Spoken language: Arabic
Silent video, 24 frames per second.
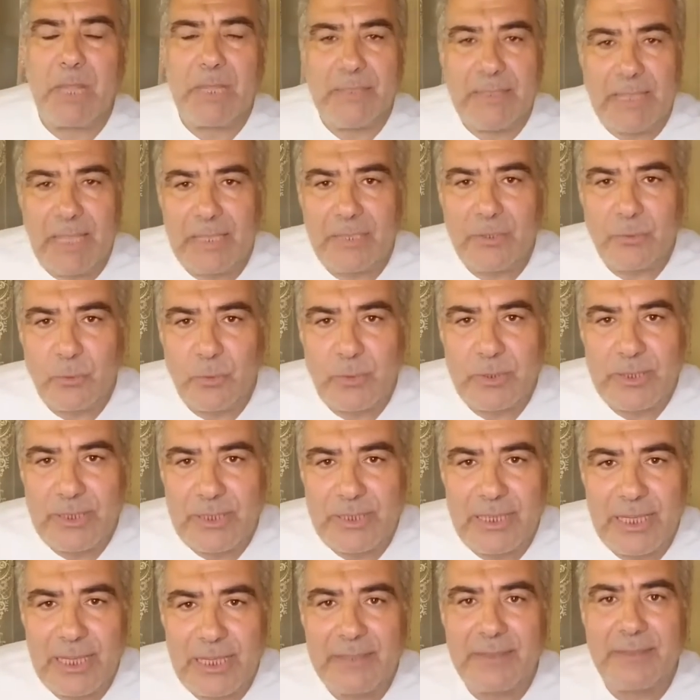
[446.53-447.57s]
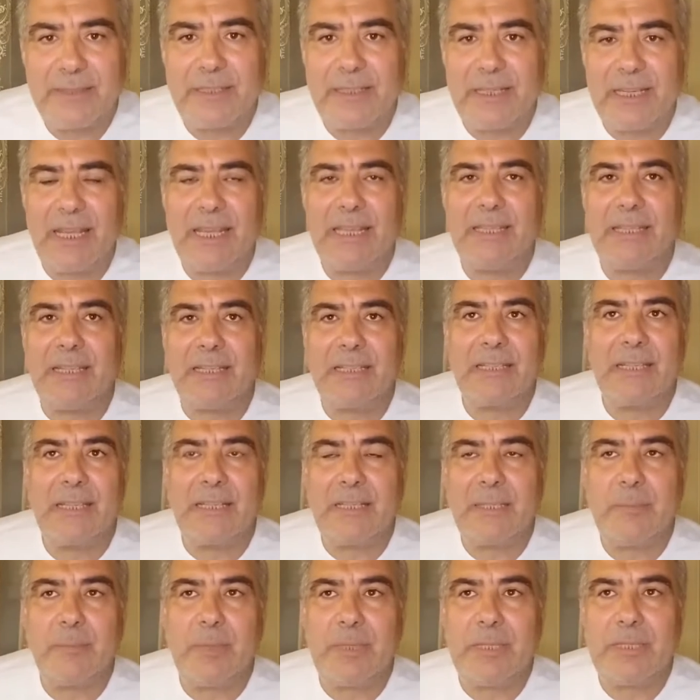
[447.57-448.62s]
دعني أعطيك هذه الآية
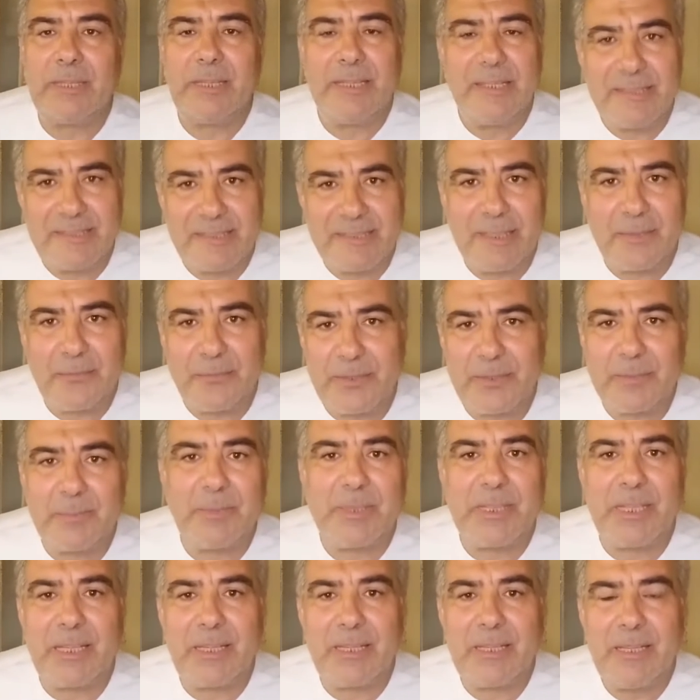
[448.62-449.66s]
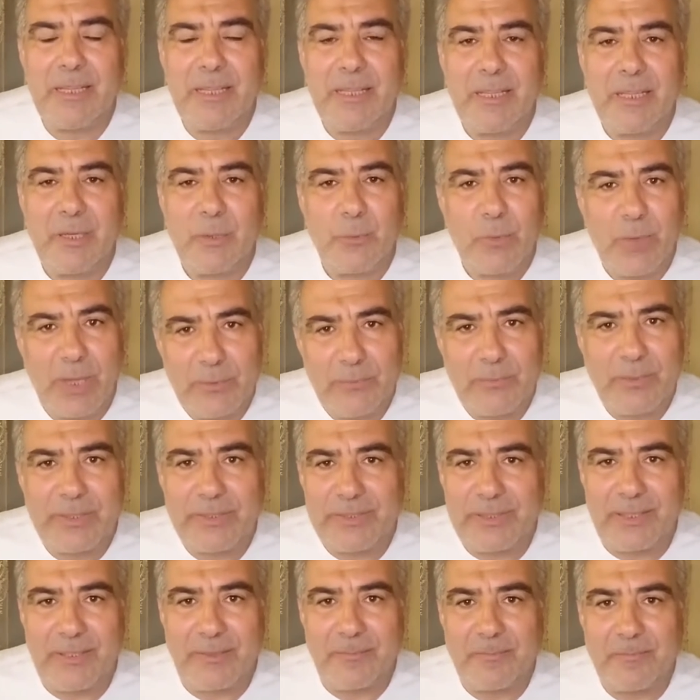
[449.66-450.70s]
الكريمة استفد منها
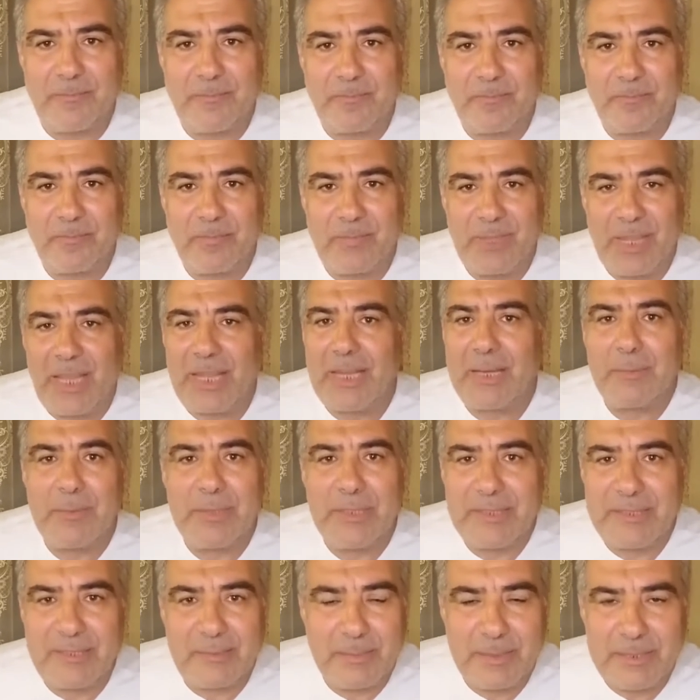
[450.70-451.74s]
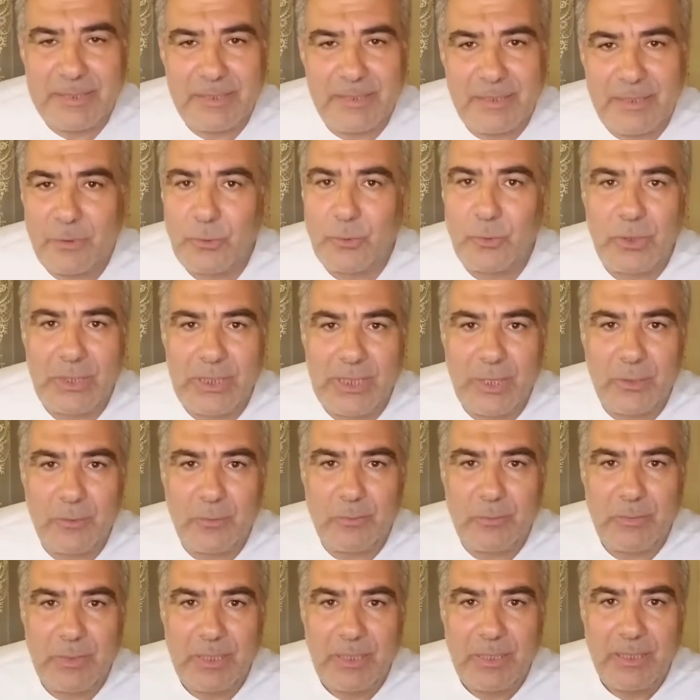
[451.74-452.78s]
واحفظها أنا بالنسبة لي كل
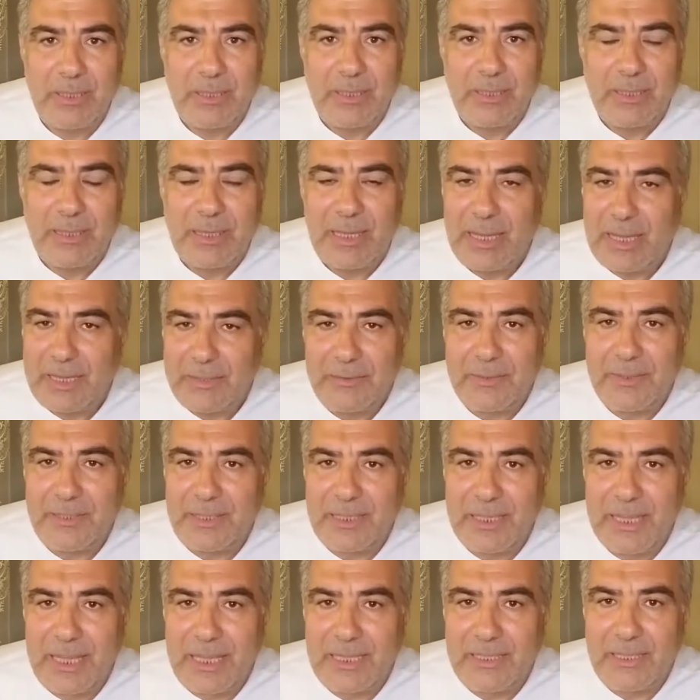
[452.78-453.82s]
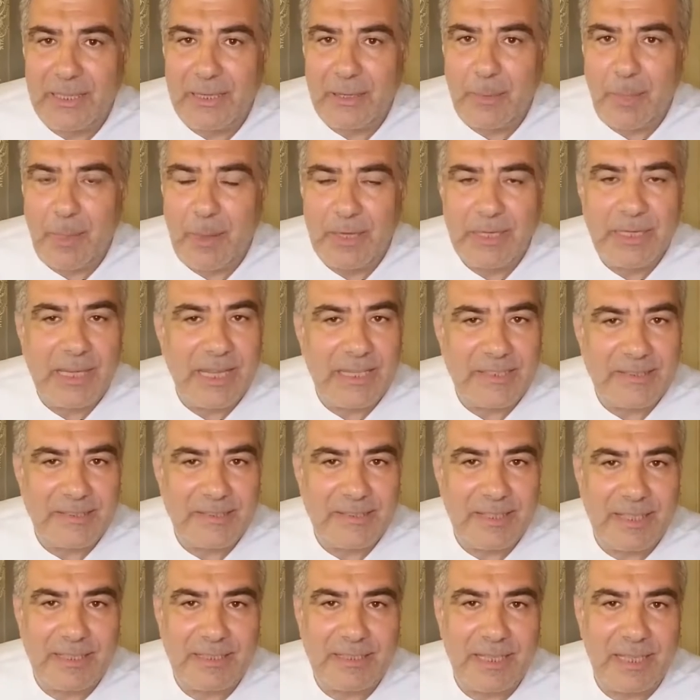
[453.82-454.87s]
يوم هذه الآية لا
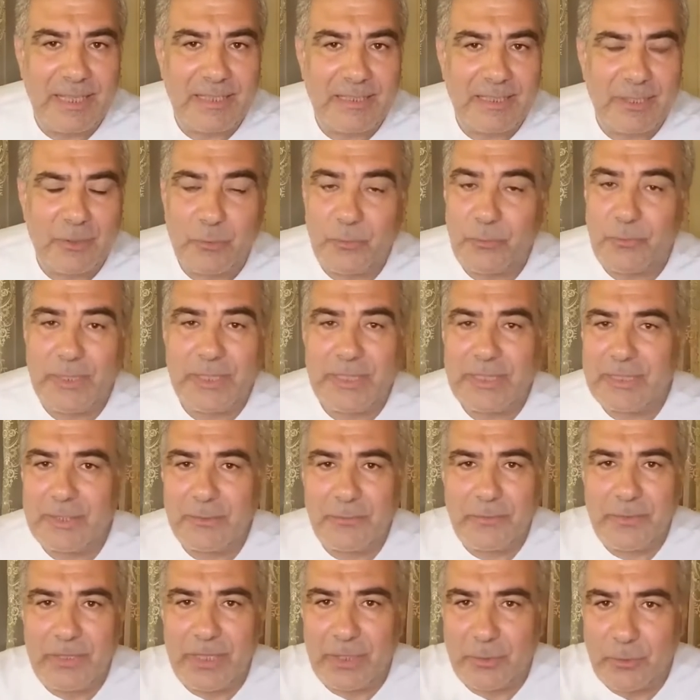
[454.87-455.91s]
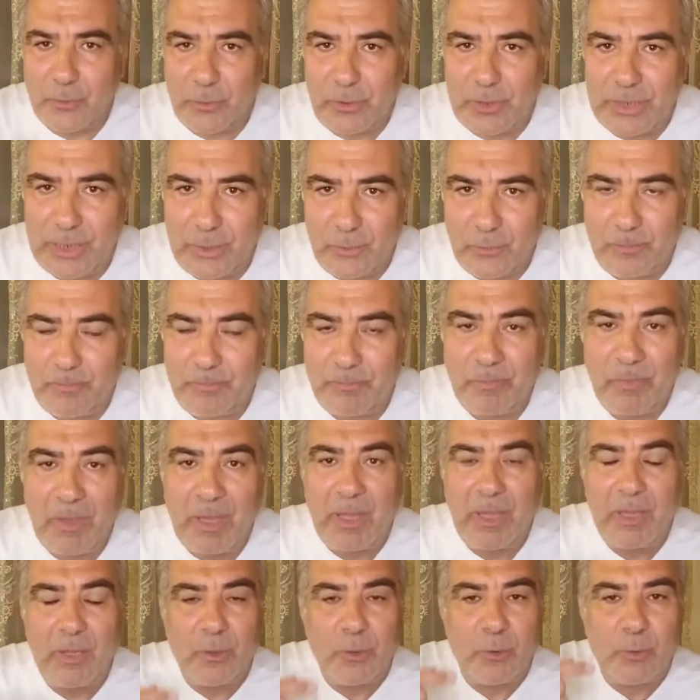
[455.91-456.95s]
أستغني عنها أفكر فيها كل يوم
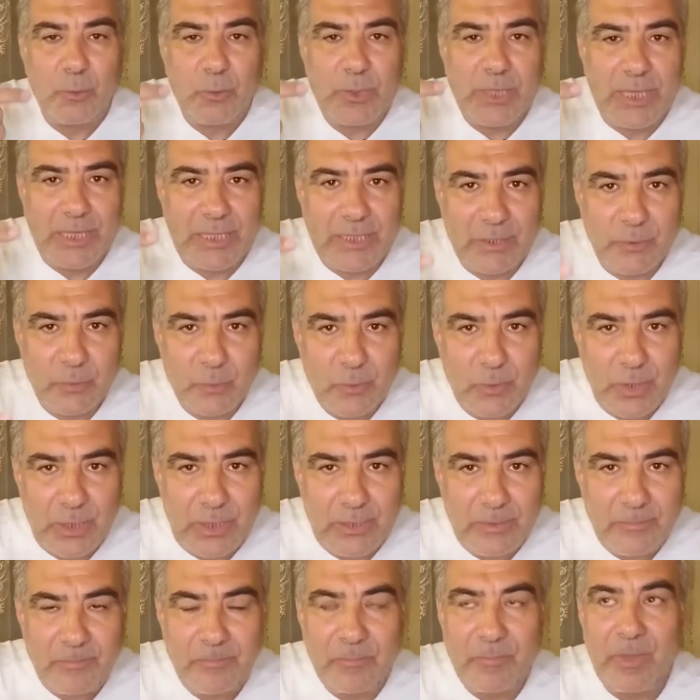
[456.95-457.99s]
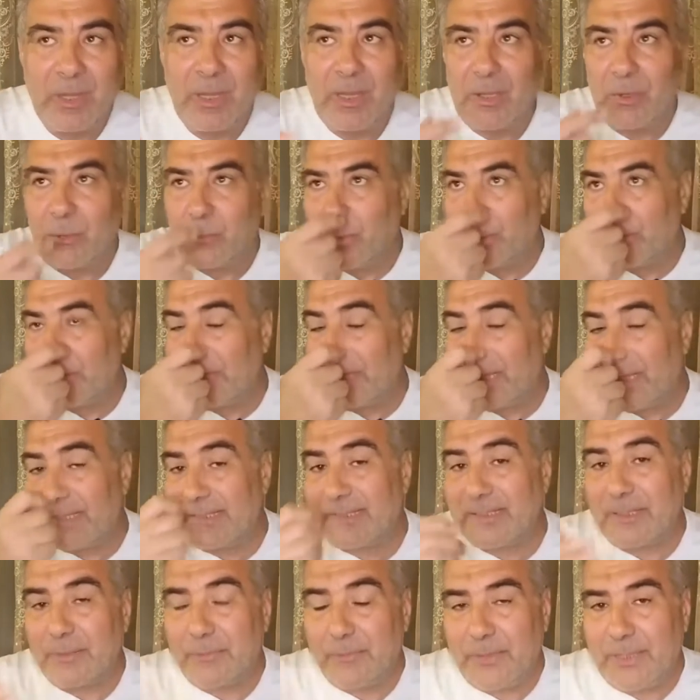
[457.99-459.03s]
أكررها
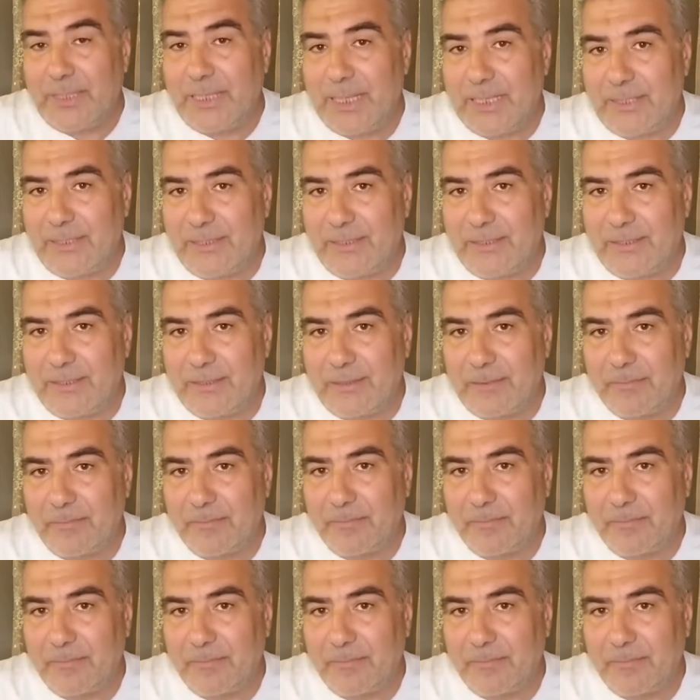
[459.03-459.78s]
وبخاصة في الليل